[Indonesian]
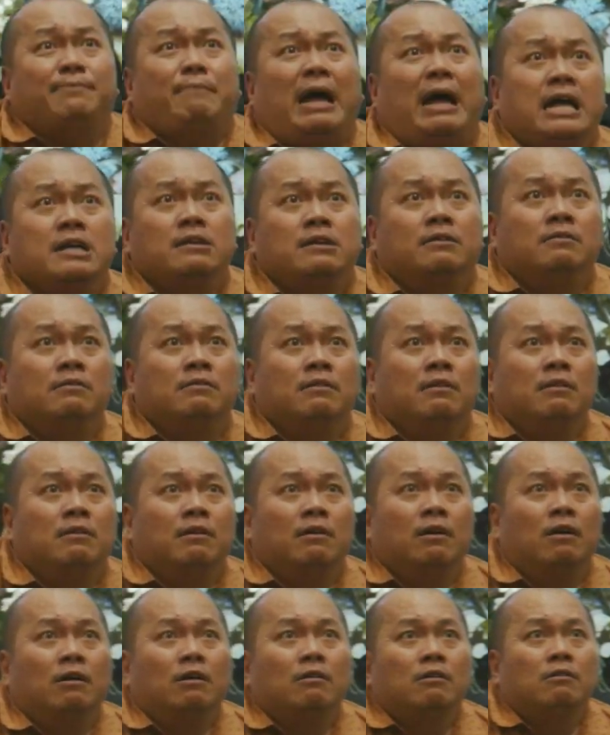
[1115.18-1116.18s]
mah.
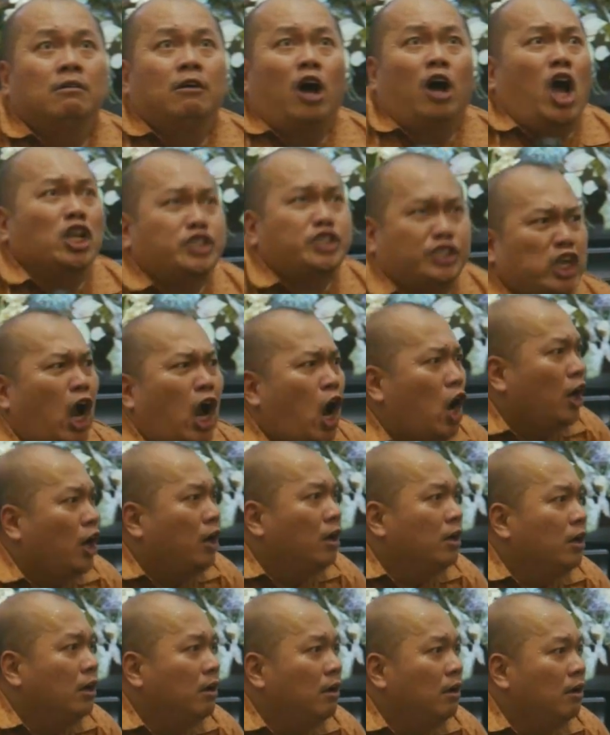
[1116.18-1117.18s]
Ojo.
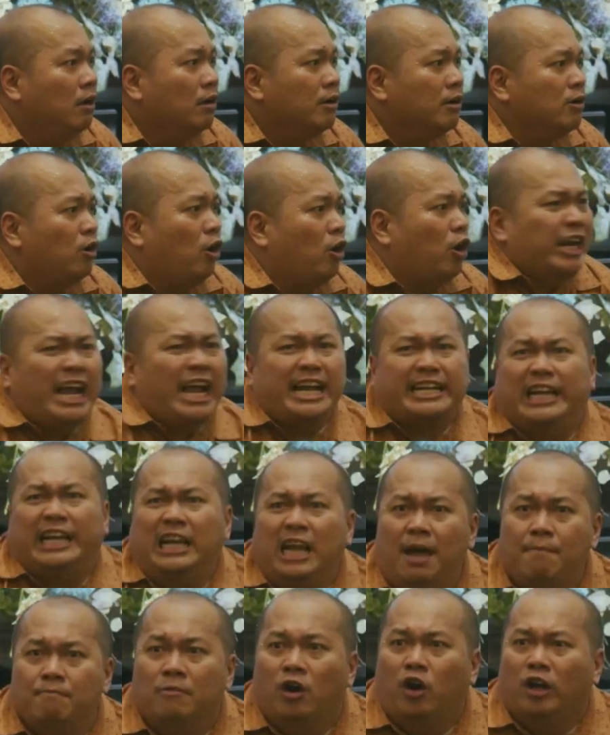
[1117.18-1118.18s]
Orang
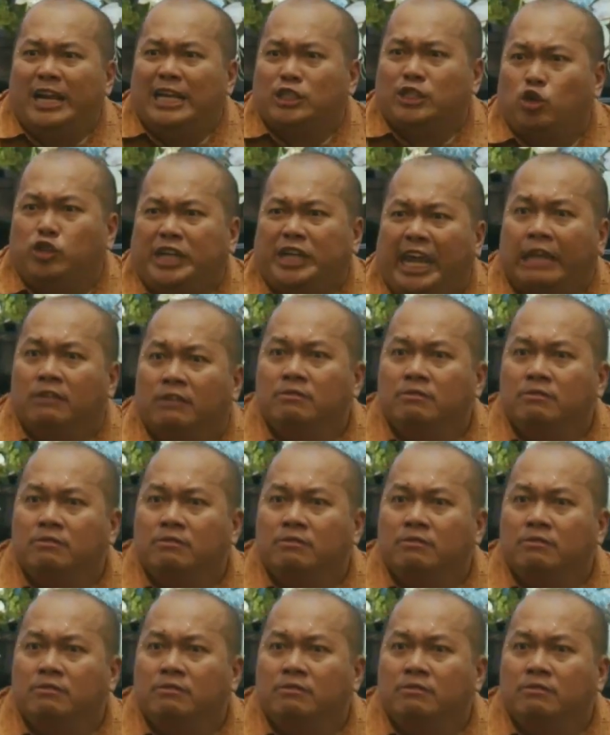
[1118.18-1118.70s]
kelam, orang sudi.